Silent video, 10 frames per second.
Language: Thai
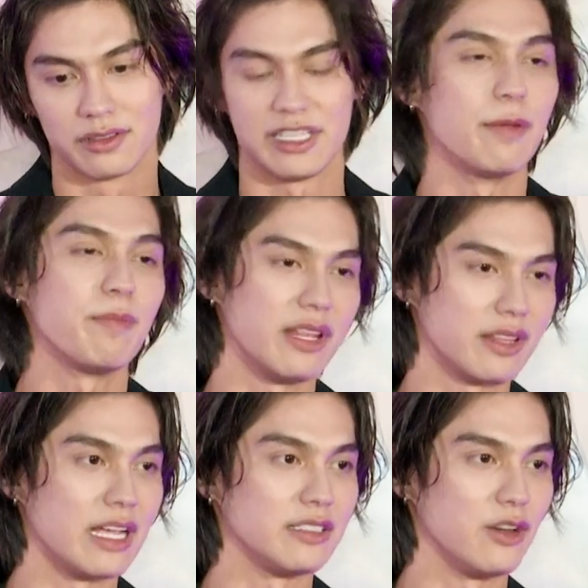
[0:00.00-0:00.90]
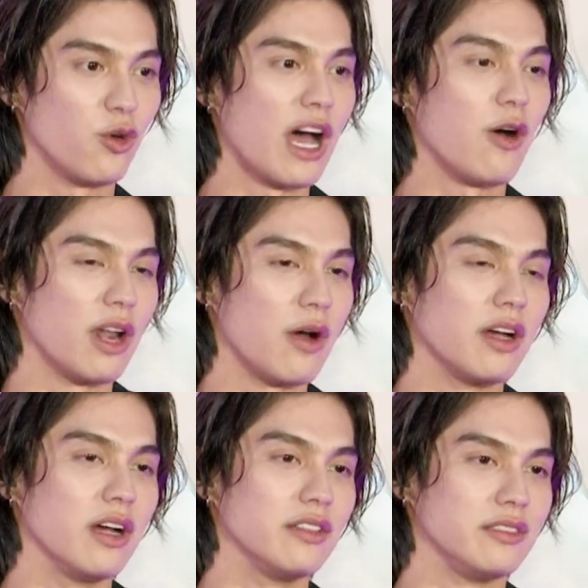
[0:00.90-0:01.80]
ศิลปินแต่จริงๆลูกค้าของเรา
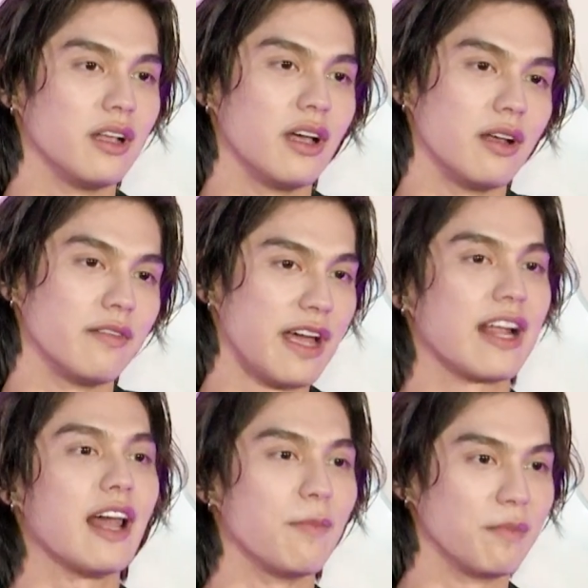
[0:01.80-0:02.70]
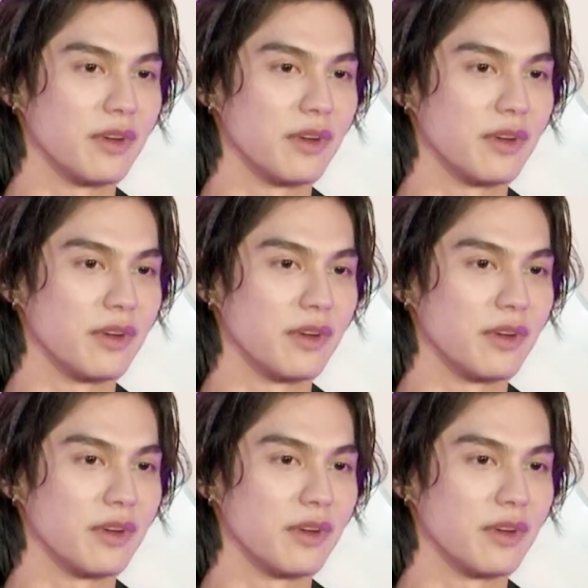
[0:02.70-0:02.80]
คือแฟนคลับ